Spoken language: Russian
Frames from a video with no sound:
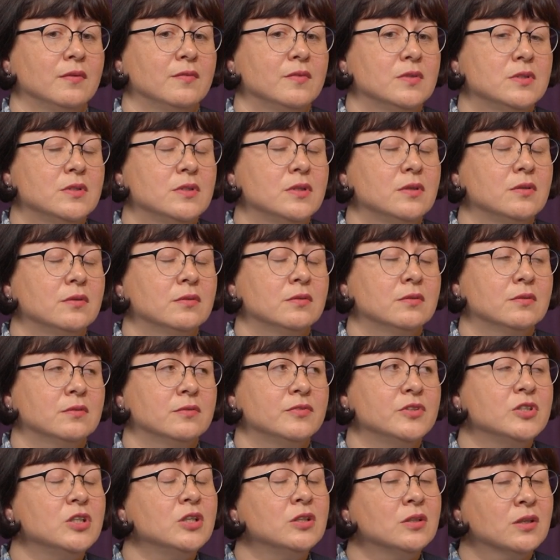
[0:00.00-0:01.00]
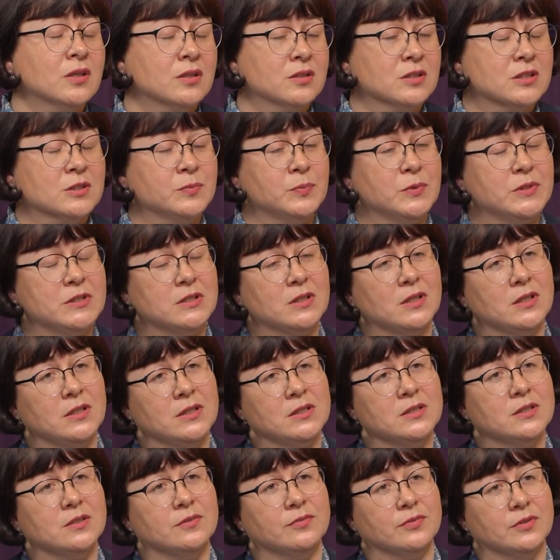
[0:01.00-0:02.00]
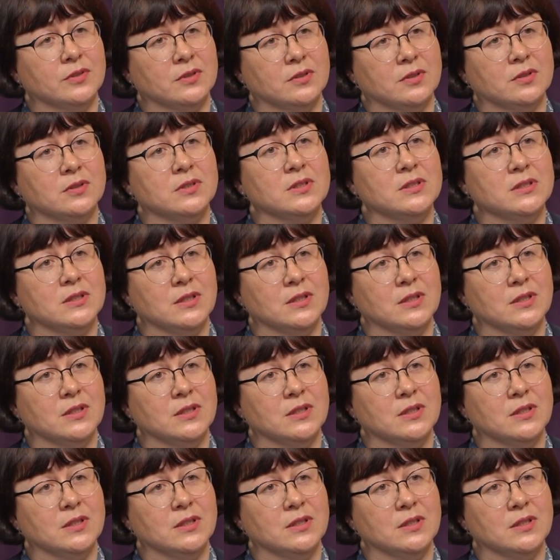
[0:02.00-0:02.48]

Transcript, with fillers: ветеринарных специалистов, это на